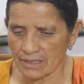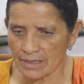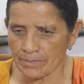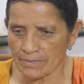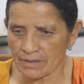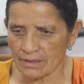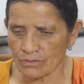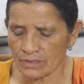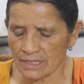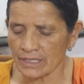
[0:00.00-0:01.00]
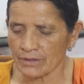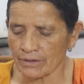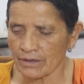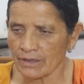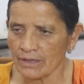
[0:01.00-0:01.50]
कर वो थी
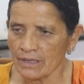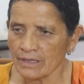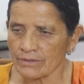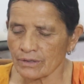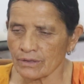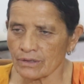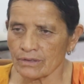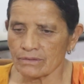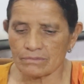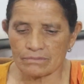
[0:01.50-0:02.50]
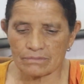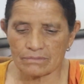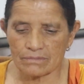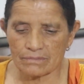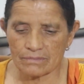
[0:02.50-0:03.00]
वो हम्म, हम्म।
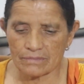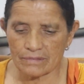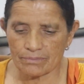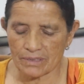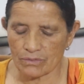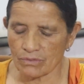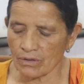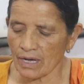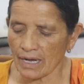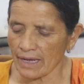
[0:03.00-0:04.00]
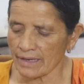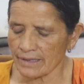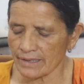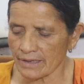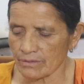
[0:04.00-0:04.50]
तो वो आए
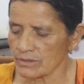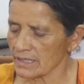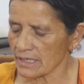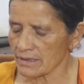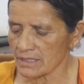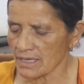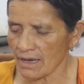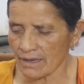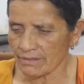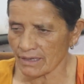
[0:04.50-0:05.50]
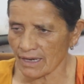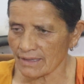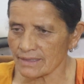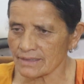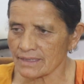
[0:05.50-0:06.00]
उनके साथ
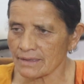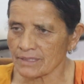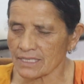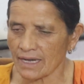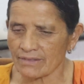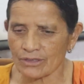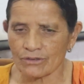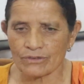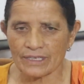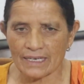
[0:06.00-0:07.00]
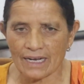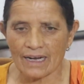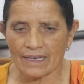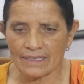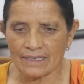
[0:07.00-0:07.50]
गांधी जी के साथ तो उन्होंने
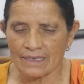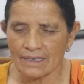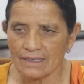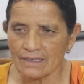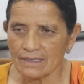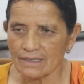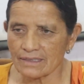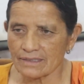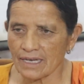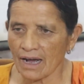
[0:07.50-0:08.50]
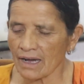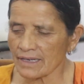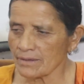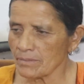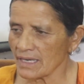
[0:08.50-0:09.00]
कहा कि यहाँ
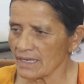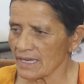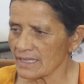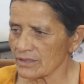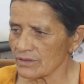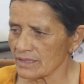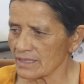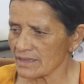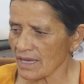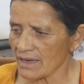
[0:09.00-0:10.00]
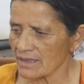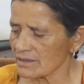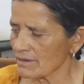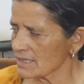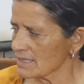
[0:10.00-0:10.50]
की महिलाएं तो इतनी
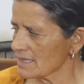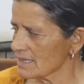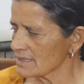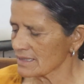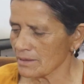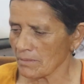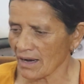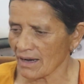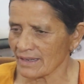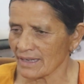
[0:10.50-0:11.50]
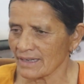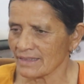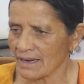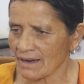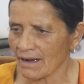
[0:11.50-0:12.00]
ताकत वाली हैं इतनी महान हैं
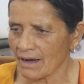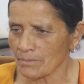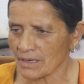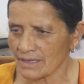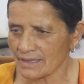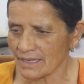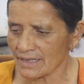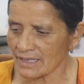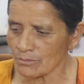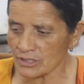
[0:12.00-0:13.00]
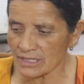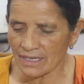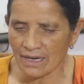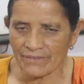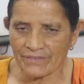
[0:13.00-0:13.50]
इतना काम करते हैं इनकी
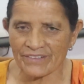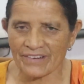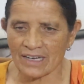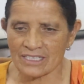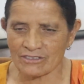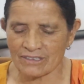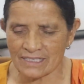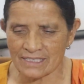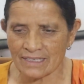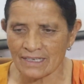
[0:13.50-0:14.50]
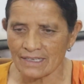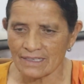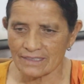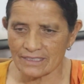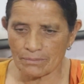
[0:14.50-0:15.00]
बुद्धि का भी विकास होना चाहिए
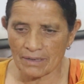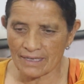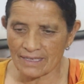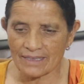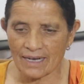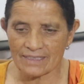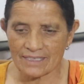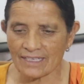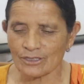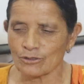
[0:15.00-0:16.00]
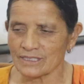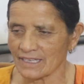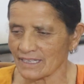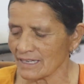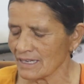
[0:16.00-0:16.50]
जब भारत आज़ाद हो
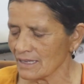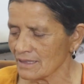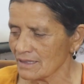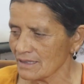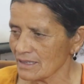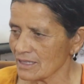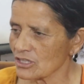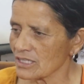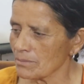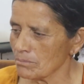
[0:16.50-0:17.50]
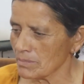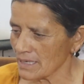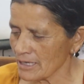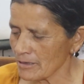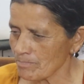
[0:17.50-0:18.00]
जाएगा और तब
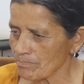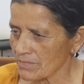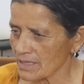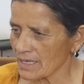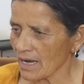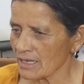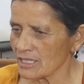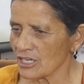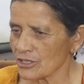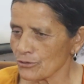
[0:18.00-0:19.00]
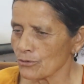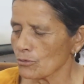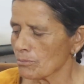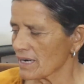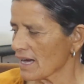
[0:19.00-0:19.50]
मैं यहाँ लड़कियों
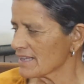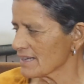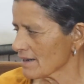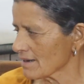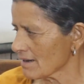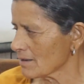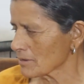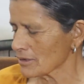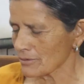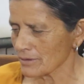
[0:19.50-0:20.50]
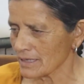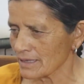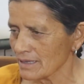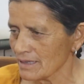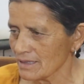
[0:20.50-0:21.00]
को पढ़ाने का काम
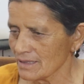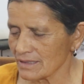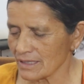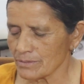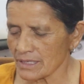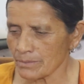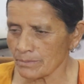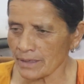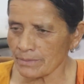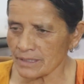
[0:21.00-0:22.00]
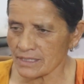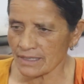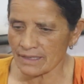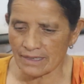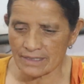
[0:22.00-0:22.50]
करूँगी हम्म। तब जब मैं भी
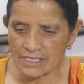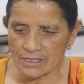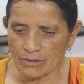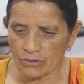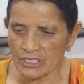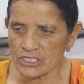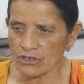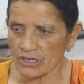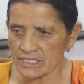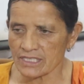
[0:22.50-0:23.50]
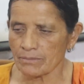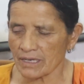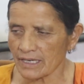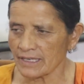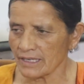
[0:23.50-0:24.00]
सन अस्सी में 1980
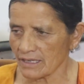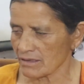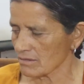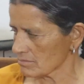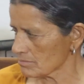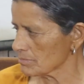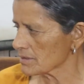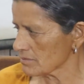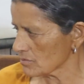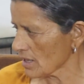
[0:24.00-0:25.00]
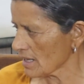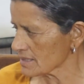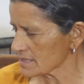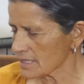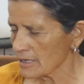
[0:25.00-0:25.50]
में गई
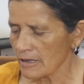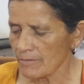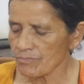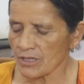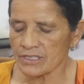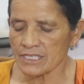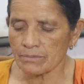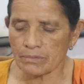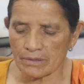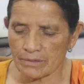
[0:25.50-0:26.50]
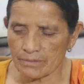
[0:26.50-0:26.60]
वहाँ से तो जब